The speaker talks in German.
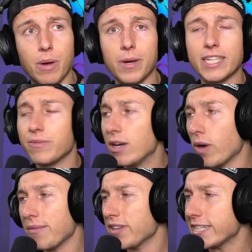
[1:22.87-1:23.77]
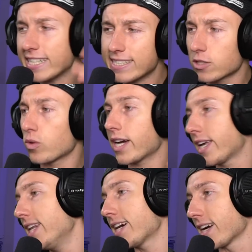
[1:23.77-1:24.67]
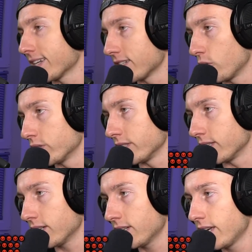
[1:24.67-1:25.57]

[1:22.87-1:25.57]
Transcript: aber ich will auch einfach nicht, dass es so nach Kindergarten aussieht, ne?